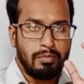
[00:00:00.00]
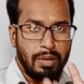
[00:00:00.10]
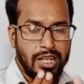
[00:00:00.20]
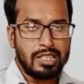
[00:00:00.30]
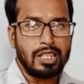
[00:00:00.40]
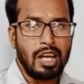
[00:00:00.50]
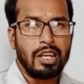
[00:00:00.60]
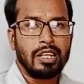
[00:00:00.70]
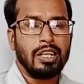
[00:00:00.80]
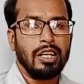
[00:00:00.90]

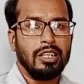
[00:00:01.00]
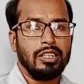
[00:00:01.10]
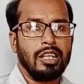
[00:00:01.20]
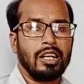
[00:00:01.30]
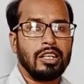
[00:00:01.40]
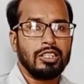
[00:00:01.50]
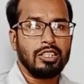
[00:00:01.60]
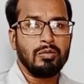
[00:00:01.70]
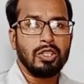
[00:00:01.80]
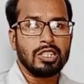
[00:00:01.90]
पाकिस्तान के अंदर
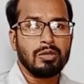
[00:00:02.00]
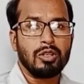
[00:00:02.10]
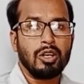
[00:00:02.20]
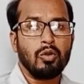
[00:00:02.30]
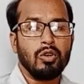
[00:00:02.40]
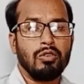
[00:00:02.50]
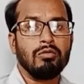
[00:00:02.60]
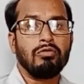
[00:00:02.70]
किसी भी किस्म का कोई